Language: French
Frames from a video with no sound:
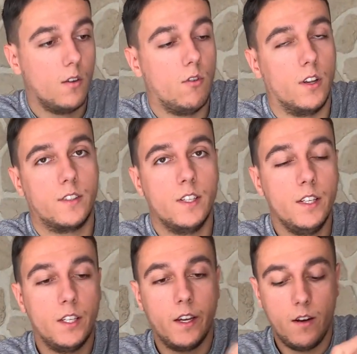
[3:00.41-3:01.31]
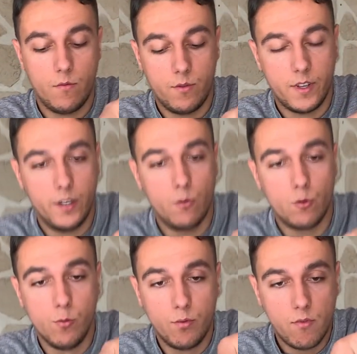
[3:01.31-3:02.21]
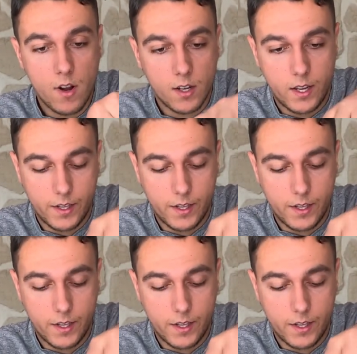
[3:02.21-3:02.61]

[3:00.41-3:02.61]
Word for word: Voilà, c'est nickel. Vous allez du coup pouvoir